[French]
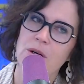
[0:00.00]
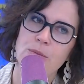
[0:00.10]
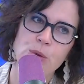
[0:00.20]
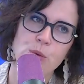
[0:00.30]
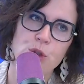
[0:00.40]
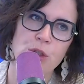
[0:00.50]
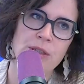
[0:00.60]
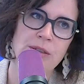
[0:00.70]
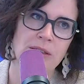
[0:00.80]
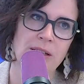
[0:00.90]
pour nos
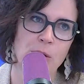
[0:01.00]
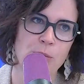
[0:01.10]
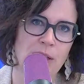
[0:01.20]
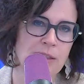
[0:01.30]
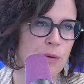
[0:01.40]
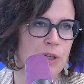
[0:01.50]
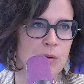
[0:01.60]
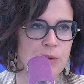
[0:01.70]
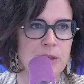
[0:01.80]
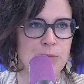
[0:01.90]
jeunes et en particulier
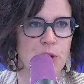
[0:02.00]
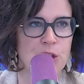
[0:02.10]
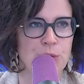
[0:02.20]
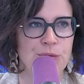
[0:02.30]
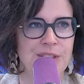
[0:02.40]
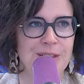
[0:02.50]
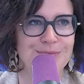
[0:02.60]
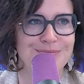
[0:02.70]
aussi pour les jeunes filles.